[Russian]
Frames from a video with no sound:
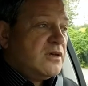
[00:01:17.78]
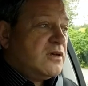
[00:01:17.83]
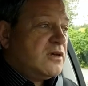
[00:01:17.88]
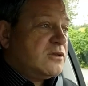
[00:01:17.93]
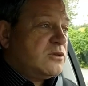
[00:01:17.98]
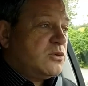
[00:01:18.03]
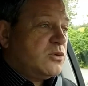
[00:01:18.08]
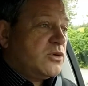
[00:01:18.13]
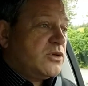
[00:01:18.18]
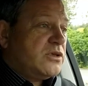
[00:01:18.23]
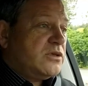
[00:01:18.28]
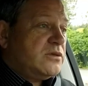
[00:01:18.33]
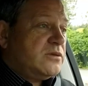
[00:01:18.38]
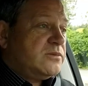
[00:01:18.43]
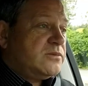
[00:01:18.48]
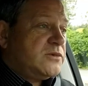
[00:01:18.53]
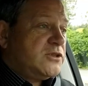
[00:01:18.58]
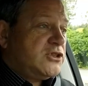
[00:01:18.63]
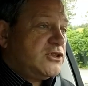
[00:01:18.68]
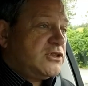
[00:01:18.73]
который,
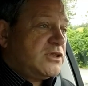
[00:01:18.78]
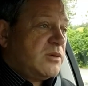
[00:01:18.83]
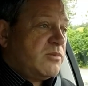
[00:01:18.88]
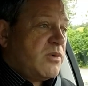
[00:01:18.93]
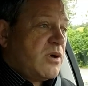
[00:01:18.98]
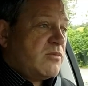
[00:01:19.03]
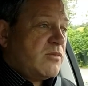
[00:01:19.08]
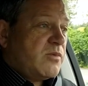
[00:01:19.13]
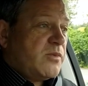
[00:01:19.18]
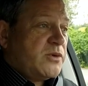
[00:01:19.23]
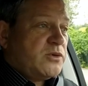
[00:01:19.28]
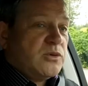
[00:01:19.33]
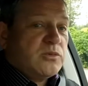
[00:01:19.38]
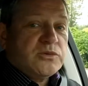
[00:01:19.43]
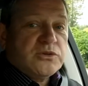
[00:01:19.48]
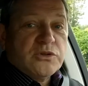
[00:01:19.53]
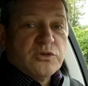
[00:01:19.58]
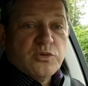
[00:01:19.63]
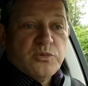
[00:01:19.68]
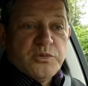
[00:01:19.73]
значит, Обама
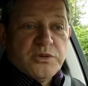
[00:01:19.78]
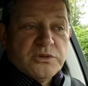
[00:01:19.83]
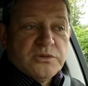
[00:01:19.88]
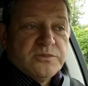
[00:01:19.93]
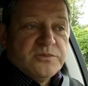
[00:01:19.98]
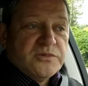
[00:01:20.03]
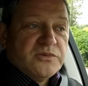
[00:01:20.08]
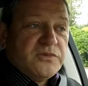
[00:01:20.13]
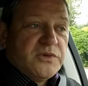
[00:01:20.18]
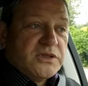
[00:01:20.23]
потом зарубил,